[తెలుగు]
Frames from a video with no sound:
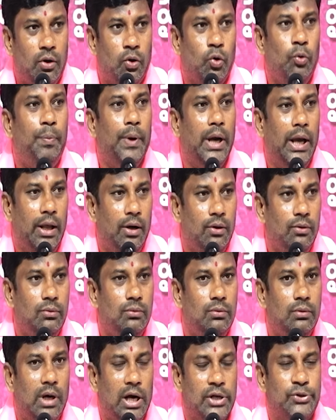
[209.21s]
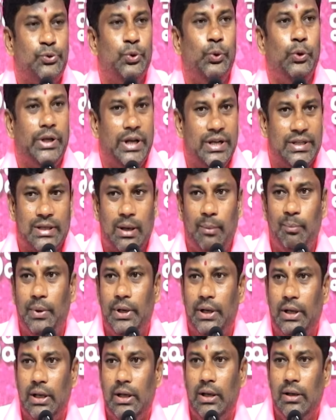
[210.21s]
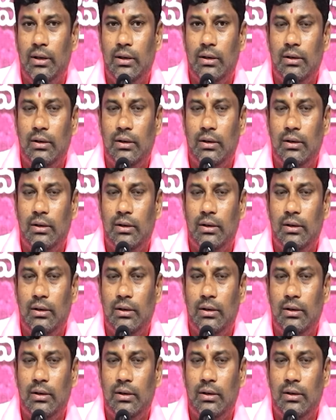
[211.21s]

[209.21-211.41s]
రూపాయలు ఆ సూట్ కేస్ కంపెనీకి